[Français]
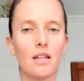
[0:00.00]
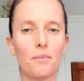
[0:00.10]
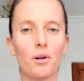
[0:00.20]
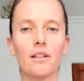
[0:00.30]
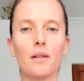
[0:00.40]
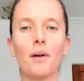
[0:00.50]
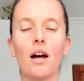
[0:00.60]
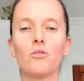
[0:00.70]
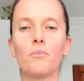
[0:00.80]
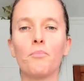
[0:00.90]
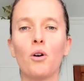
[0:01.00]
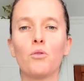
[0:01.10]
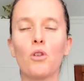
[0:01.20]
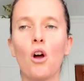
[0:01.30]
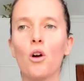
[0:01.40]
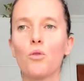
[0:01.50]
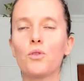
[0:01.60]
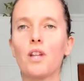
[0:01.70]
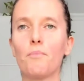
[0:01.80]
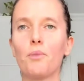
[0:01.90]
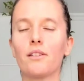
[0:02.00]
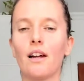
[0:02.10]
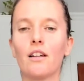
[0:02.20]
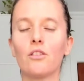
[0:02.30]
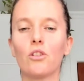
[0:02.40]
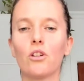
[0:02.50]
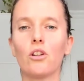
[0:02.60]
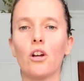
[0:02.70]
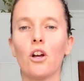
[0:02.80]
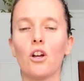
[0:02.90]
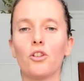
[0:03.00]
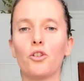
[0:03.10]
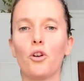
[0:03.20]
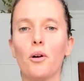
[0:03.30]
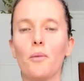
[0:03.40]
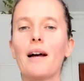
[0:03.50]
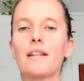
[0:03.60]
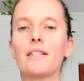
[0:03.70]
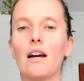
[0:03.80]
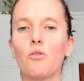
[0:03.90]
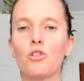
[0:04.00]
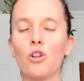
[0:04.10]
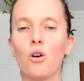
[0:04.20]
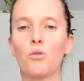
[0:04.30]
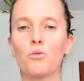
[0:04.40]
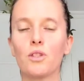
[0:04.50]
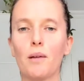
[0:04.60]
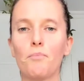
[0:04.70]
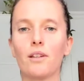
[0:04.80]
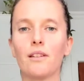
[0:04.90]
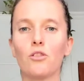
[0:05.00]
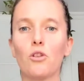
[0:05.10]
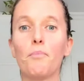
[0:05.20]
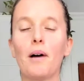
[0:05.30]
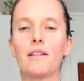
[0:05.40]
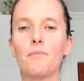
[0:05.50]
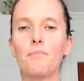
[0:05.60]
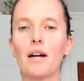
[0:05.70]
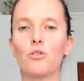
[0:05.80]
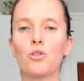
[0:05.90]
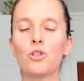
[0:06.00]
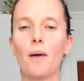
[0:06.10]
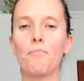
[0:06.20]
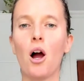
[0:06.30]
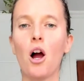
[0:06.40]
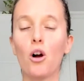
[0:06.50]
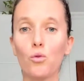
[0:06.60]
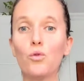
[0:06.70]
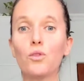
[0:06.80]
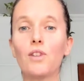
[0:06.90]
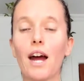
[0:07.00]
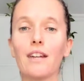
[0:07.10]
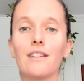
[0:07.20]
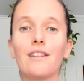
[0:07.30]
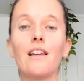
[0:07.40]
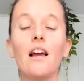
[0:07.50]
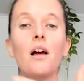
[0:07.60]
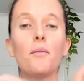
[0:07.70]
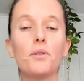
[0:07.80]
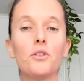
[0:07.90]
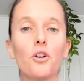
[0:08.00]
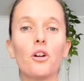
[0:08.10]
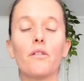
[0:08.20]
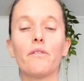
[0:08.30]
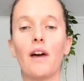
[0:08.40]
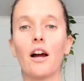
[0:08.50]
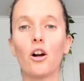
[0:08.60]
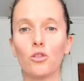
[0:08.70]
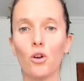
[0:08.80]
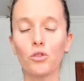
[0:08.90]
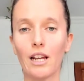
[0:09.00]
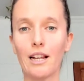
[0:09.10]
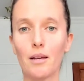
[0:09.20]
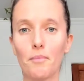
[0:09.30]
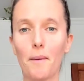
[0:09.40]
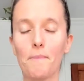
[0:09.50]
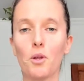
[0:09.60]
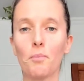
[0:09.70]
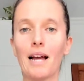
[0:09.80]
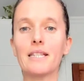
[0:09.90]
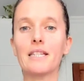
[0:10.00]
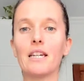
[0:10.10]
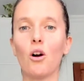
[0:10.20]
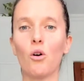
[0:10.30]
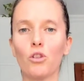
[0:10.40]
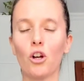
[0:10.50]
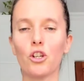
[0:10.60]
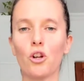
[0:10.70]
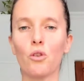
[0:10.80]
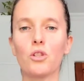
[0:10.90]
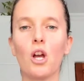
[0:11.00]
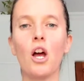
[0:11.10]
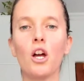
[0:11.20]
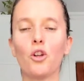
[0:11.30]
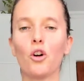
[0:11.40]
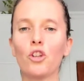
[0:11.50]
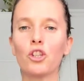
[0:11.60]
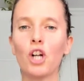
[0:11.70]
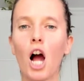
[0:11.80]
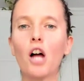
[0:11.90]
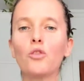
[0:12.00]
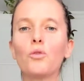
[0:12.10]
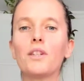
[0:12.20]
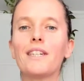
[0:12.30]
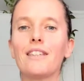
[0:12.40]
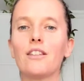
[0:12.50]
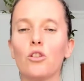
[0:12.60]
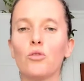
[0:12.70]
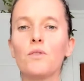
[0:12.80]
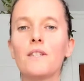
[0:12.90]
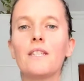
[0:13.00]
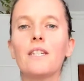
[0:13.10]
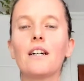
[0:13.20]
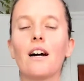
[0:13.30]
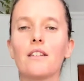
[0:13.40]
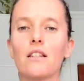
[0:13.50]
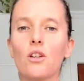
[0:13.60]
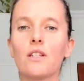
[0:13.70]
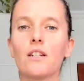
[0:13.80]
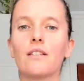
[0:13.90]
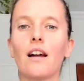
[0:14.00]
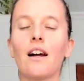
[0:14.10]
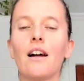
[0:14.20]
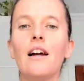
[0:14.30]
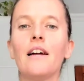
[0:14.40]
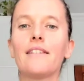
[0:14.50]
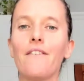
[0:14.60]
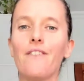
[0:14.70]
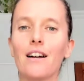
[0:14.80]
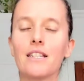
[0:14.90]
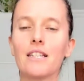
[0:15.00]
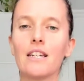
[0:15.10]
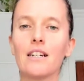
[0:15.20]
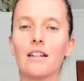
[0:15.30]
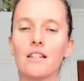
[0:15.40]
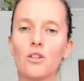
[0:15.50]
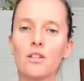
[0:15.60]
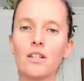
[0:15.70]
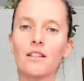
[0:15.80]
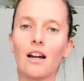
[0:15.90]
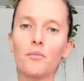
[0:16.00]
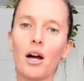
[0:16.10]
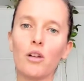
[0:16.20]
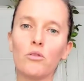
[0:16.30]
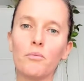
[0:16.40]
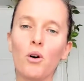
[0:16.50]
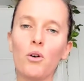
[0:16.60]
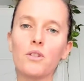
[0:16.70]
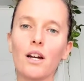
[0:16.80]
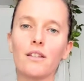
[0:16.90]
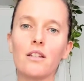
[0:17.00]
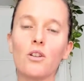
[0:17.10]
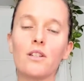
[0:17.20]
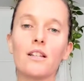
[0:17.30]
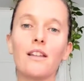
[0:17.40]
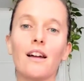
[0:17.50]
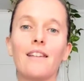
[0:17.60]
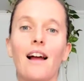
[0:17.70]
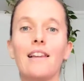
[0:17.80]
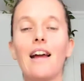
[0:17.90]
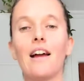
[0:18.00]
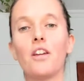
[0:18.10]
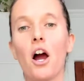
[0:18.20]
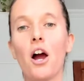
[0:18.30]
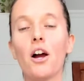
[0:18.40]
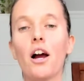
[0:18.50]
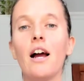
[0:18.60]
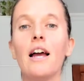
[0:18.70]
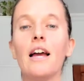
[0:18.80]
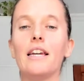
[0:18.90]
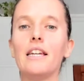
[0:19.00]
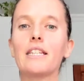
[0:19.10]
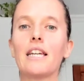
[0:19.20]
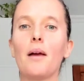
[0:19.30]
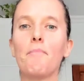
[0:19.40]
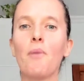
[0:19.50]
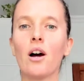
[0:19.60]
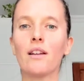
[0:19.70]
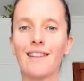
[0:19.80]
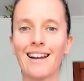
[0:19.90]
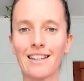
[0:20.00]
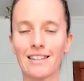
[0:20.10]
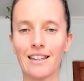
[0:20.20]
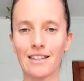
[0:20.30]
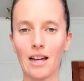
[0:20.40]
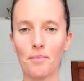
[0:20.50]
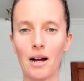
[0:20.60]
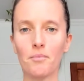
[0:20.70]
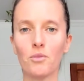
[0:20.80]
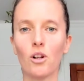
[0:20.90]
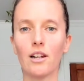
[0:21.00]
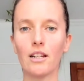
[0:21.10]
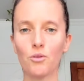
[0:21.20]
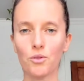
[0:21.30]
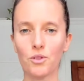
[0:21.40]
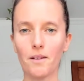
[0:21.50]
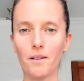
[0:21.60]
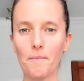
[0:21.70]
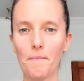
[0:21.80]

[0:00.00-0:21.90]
c'est important de prendre une pause, ou c'est important de, passer à autre chose, ou c'est important de passer par-dessus ta peur, ou d'arrêter puis de faire un autre élément, de pratiquer autre chose. Donc notre corps nous guide, nous dit quand est-ce que c'est le temps d'avancer, quand est-ce que c'est le temps de prendre une pause, quand est-ce que c'est le temps d'aller ailleurs. Et c'est important d'être capable de l'écouter